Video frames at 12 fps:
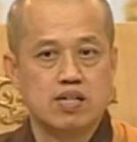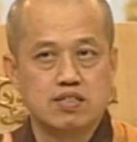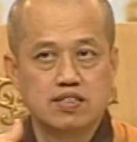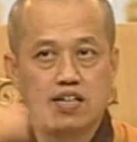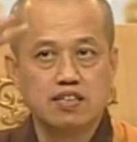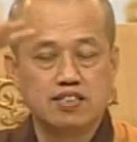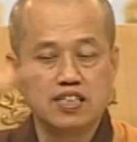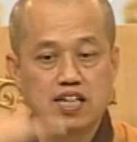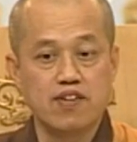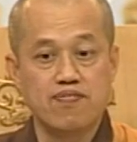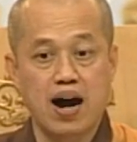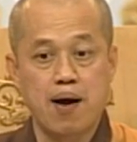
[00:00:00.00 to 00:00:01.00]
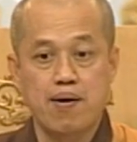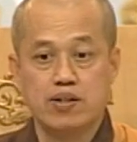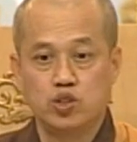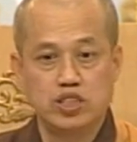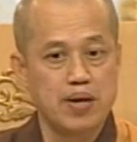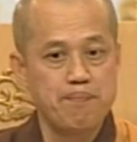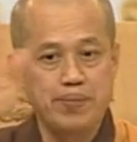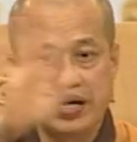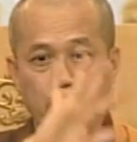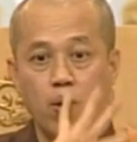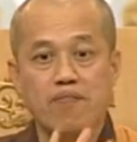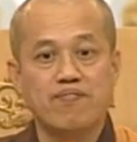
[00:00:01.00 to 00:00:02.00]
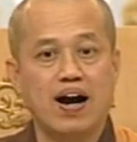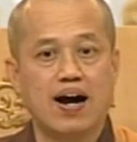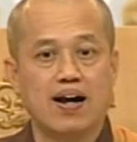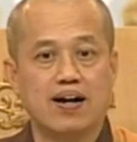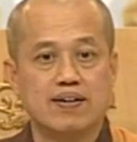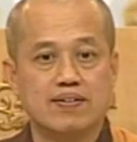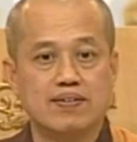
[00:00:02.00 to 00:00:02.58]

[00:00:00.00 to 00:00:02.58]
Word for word: 色心的法，简别万法了。